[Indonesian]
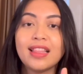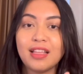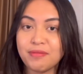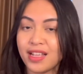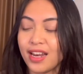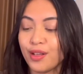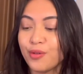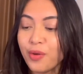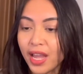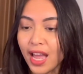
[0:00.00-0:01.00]
tips dari
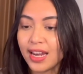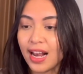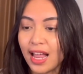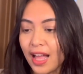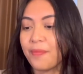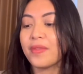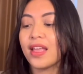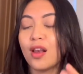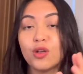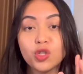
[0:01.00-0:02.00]
gue adalah
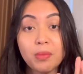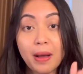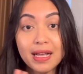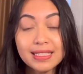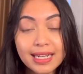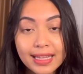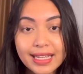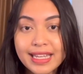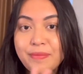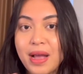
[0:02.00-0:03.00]
lo coba
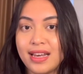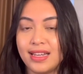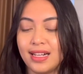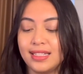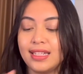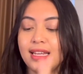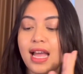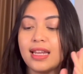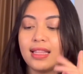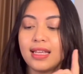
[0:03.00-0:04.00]
strategi bandel Jadi
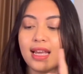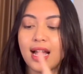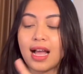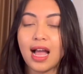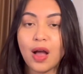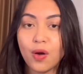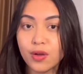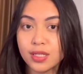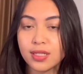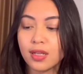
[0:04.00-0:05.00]
ada tiga
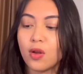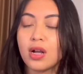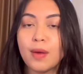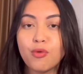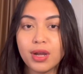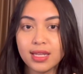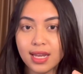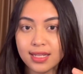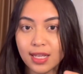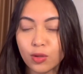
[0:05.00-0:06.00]
kaos, lo gabungin
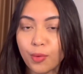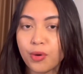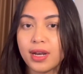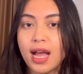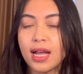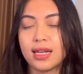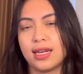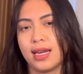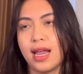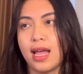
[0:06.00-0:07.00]
jadi satu produk
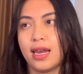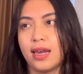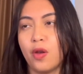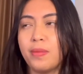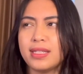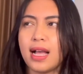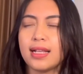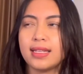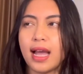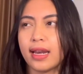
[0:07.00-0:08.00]
dan lo bisa
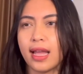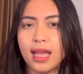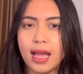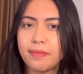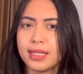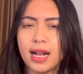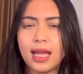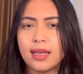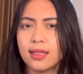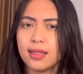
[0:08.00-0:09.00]
kasih harga yang
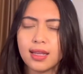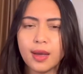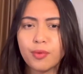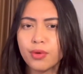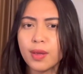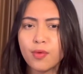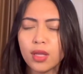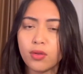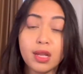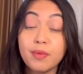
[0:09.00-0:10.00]
misalkan 30 ribu
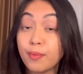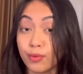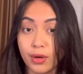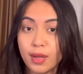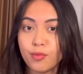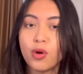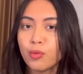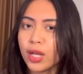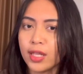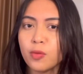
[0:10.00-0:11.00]
atau 50 ribu.
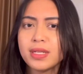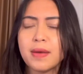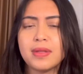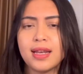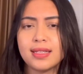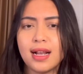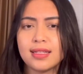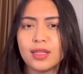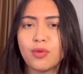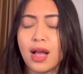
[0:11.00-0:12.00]
Mungkin itu bisa menjadi salah
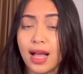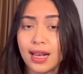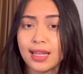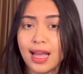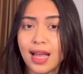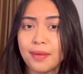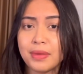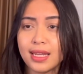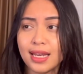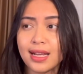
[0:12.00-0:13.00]
satu hal yang
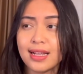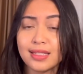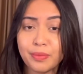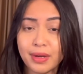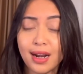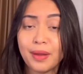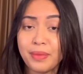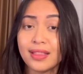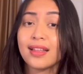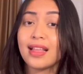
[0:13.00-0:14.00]
bikin customer
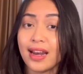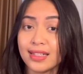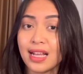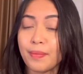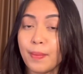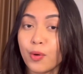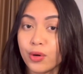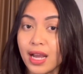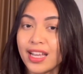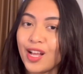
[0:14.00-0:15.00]
lebih tertarik sama
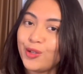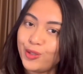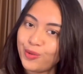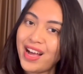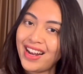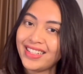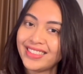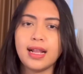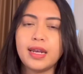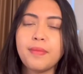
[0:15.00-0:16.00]
produk yang lo jual.
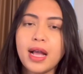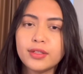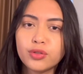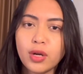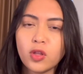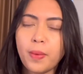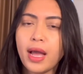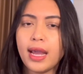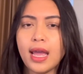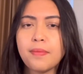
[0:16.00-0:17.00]
Selain baju atau
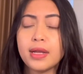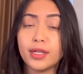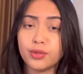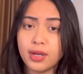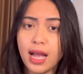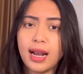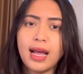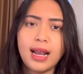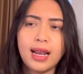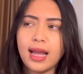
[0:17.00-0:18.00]
pakaian, banyak juga
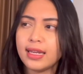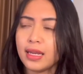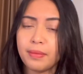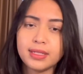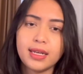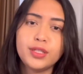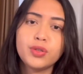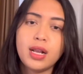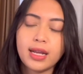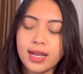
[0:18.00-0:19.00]
hal-hal lain yang bisa
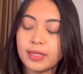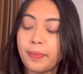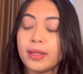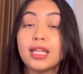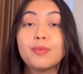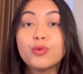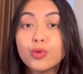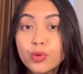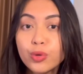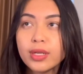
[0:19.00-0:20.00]
dijual guys, seperti
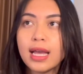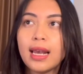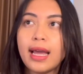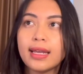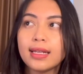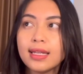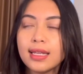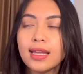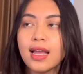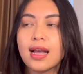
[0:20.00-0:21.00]
buku yang
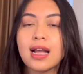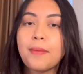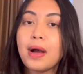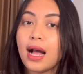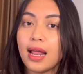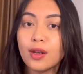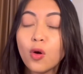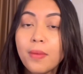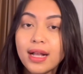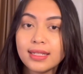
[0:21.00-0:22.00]
likely gak bakalan
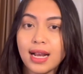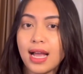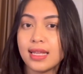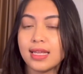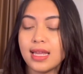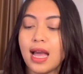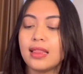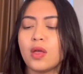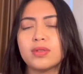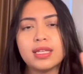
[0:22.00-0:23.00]
lo baca lagi
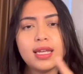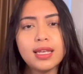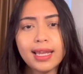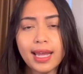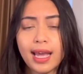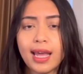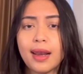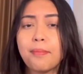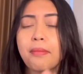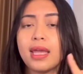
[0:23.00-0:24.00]
atau
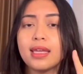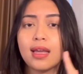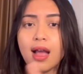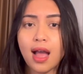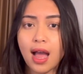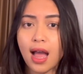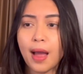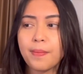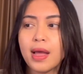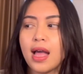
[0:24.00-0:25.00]
skincare, make
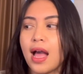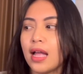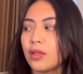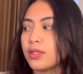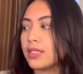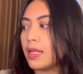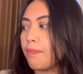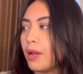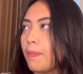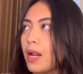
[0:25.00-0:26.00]
up atau
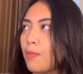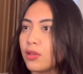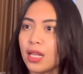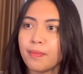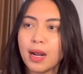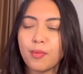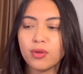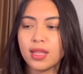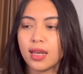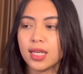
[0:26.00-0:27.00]
sesimpel
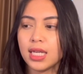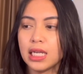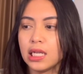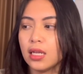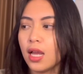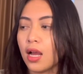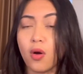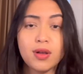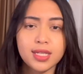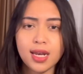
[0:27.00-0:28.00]
perabotan-perabotan di
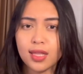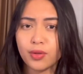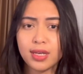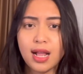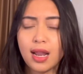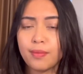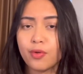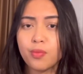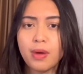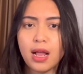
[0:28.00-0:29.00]
kosan atau di
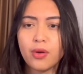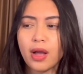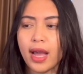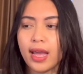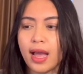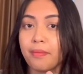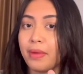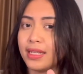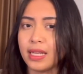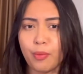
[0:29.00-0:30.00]
dalam rumah lo kayak
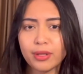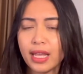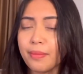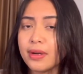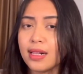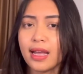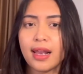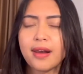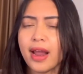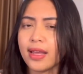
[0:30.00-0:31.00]
meja portable,
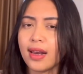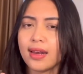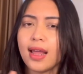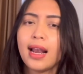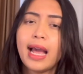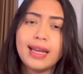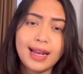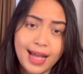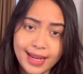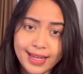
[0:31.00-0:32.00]
hair dryer dan
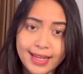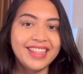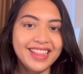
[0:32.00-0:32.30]
lain-lain.